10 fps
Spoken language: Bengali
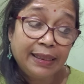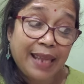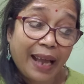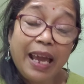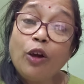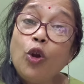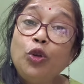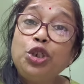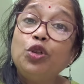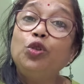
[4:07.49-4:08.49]
তাকে
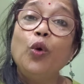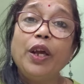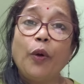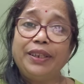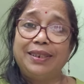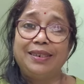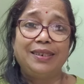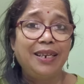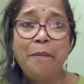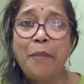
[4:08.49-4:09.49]
কলুষিত তুই করেছিস
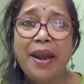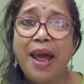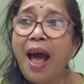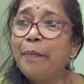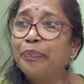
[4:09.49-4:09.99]
রিম্বা না